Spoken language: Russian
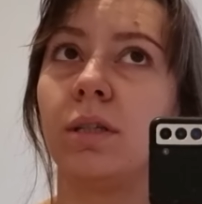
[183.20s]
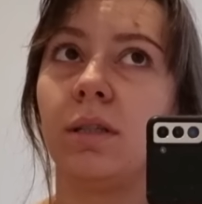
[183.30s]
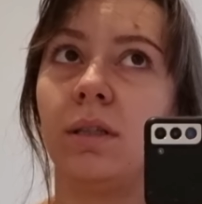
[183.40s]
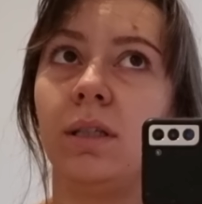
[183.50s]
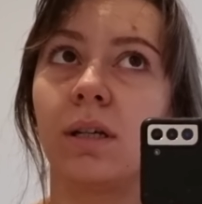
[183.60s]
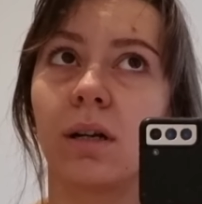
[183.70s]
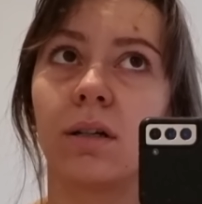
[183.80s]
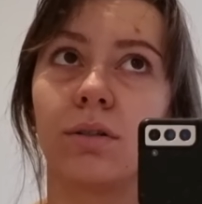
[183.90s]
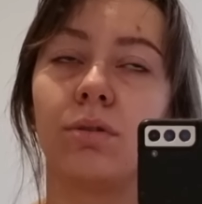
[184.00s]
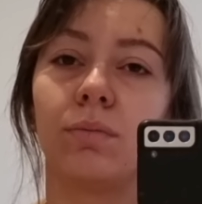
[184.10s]
из еды. Я как
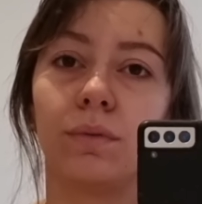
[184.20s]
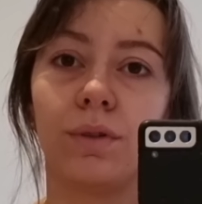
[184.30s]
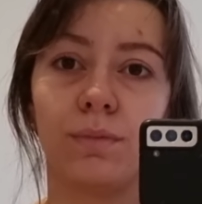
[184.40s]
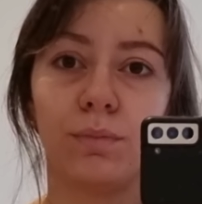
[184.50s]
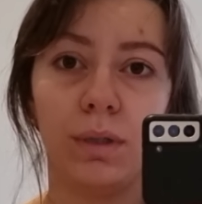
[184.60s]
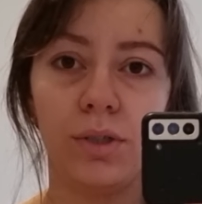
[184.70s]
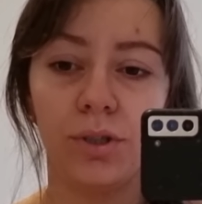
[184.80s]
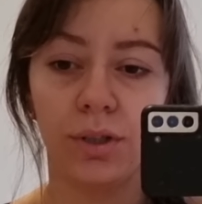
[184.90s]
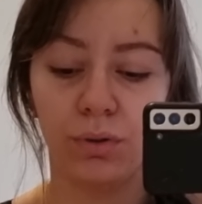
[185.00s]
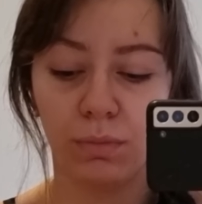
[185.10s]
раз думаю, возьму
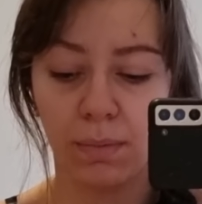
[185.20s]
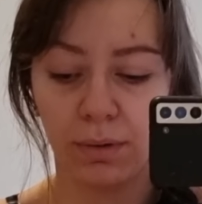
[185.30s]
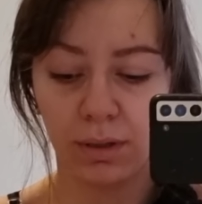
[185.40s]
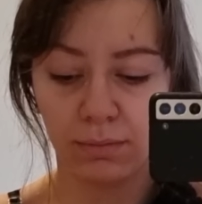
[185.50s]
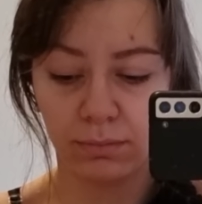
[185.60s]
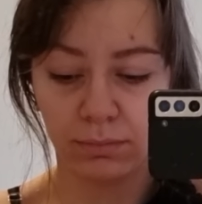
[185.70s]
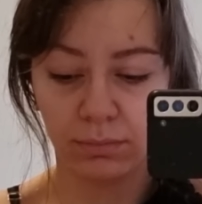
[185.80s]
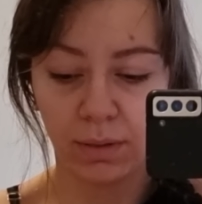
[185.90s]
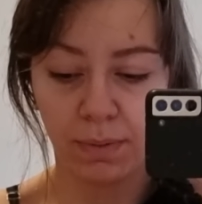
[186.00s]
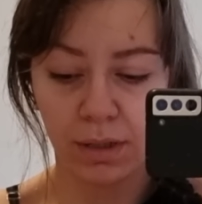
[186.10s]
блинчики. У мамы там
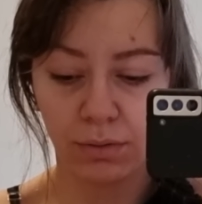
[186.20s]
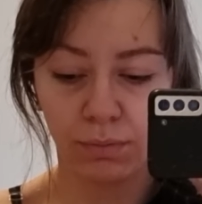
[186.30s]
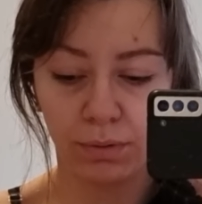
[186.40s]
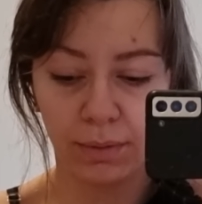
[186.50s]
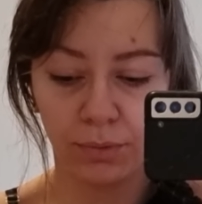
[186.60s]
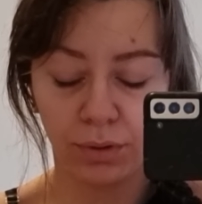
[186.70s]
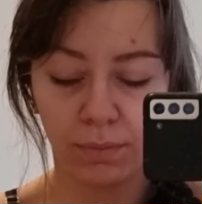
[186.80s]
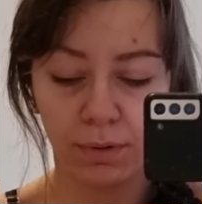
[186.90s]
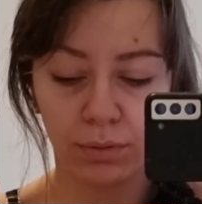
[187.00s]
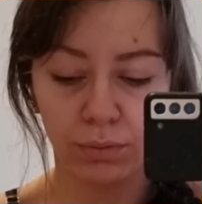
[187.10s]
на Пасху было много
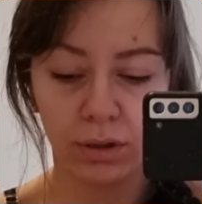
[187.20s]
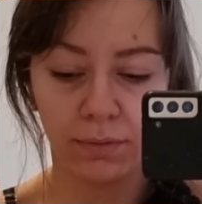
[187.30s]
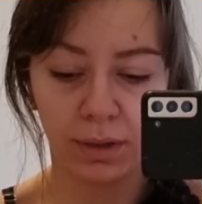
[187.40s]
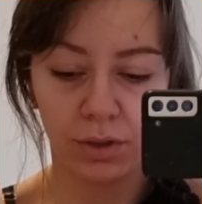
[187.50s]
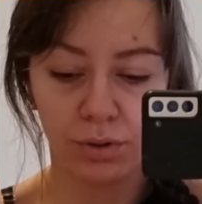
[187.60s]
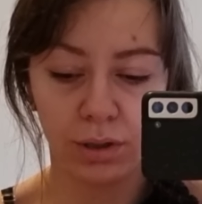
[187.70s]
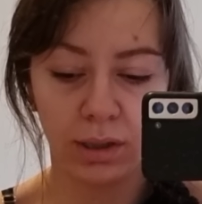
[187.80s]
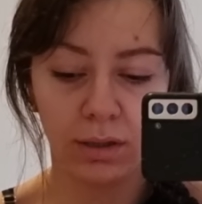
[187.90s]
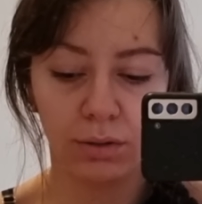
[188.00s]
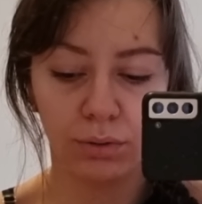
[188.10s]
продуктов, она
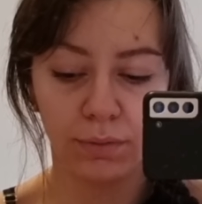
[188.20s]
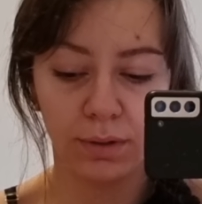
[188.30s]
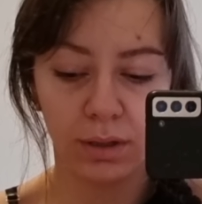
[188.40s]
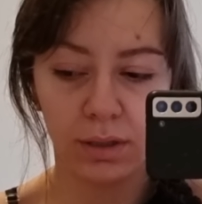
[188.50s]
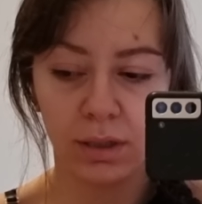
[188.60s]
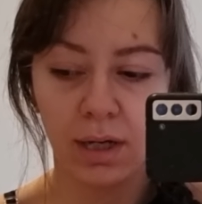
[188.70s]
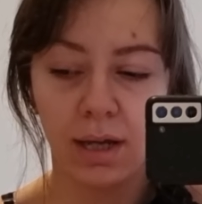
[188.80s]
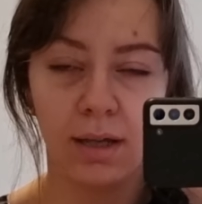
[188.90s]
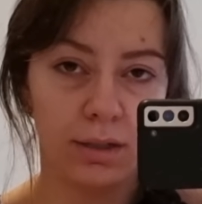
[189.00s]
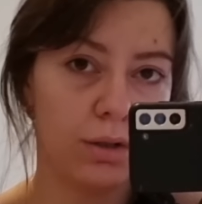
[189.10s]
все-таки готовилась.
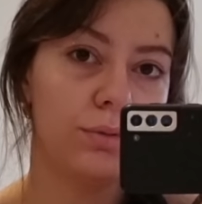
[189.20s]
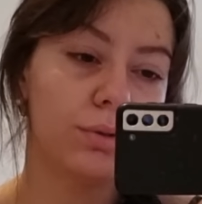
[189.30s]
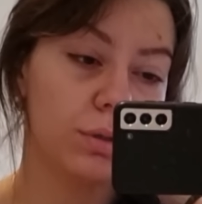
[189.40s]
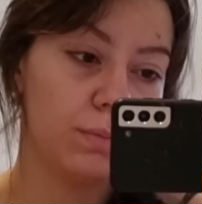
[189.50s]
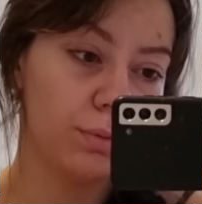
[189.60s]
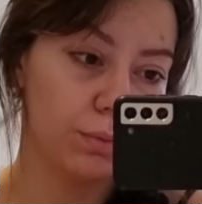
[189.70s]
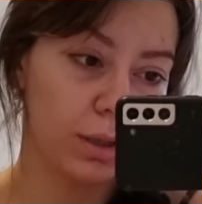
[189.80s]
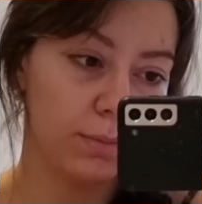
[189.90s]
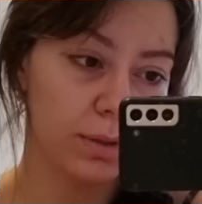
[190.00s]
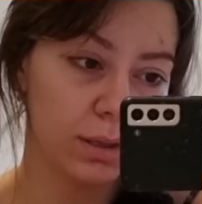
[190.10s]
Я у нее заберу
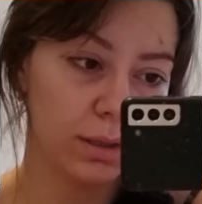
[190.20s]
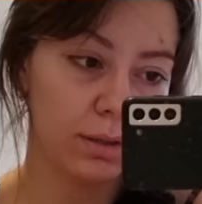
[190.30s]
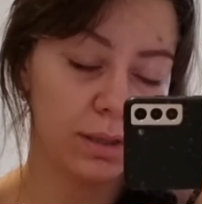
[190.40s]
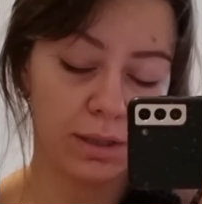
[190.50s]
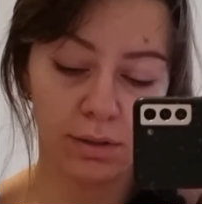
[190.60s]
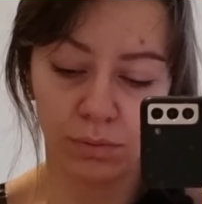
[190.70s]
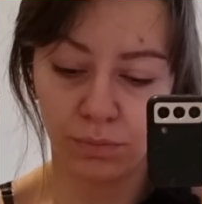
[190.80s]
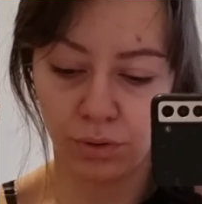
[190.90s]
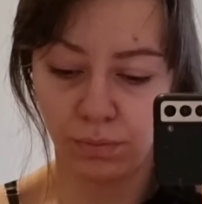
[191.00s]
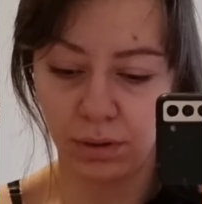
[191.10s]
крем-сыр и сделаю,
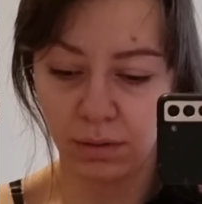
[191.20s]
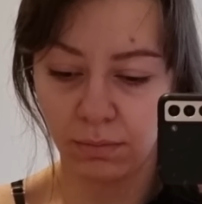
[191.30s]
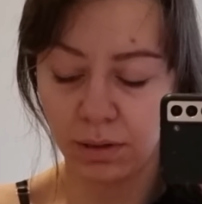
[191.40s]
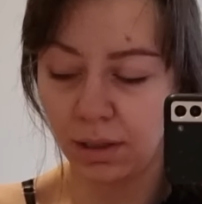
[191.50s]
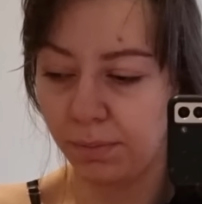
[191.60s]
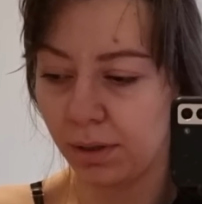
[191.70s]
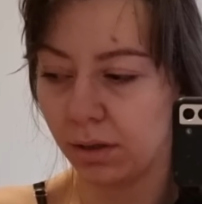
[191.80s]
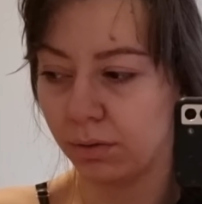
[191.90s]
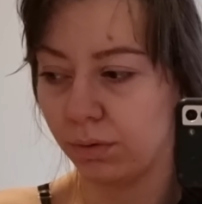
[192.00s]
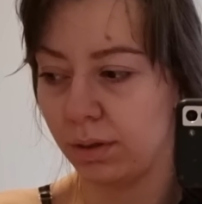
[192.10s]
может быть, там с рыбкой
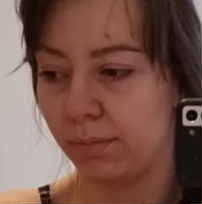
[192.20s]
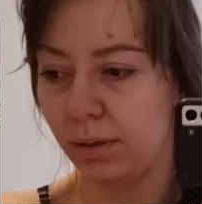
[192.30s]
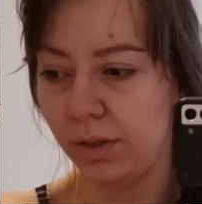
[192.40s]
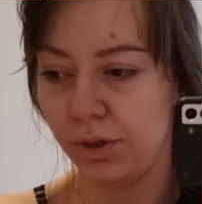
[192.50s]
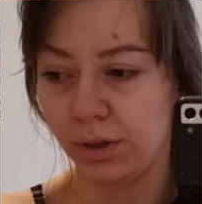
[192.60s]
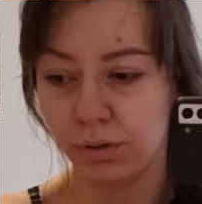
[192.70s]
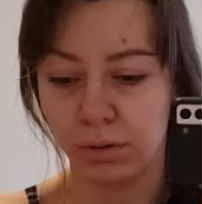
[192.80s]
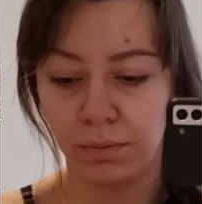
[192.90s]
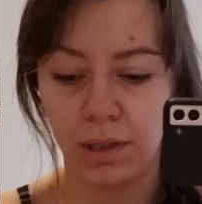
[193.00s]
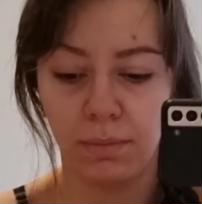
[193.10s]
какой-то блинчики,
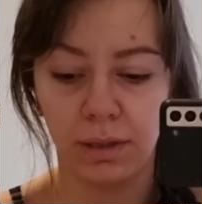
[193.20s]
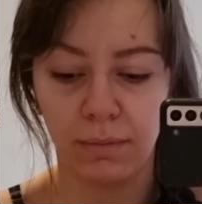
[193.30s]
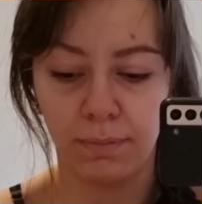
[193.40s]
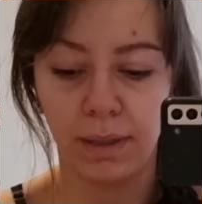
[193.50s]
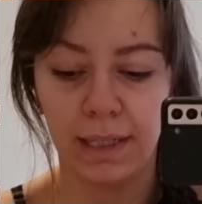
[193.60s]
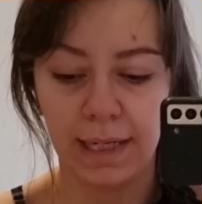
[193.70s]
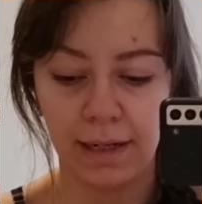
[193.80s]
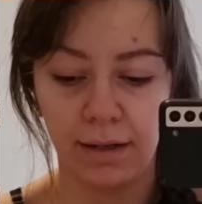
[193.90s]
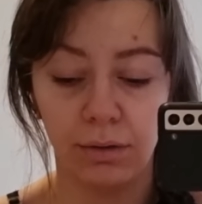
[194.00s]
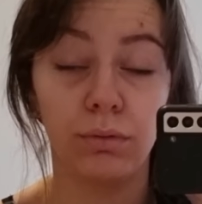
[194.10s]
чтобы все мы там
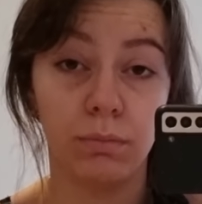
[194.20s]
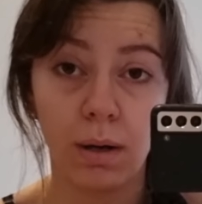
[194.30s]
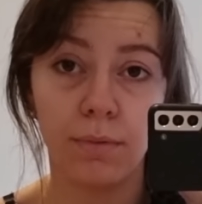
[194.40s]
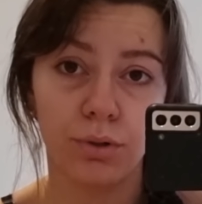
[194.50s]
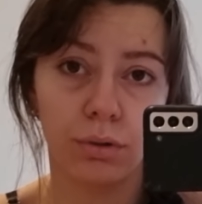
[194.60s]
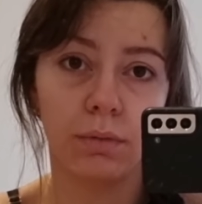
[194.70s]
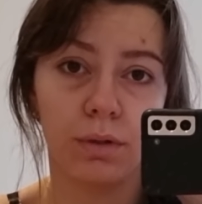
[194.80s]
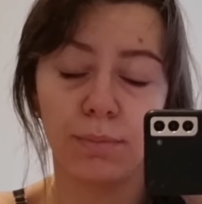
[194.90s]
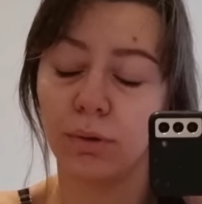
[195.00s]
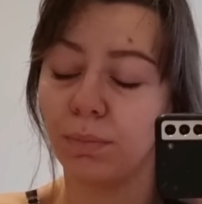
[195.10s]
поели. Ну и мама что-то
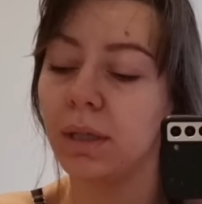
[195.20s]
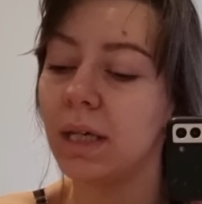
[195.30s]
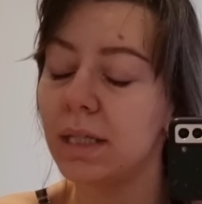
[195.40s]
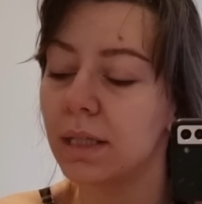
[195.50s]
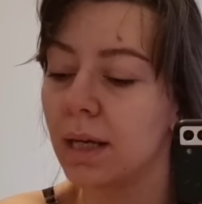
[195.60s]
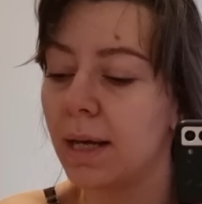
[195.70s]
возьмет поесть.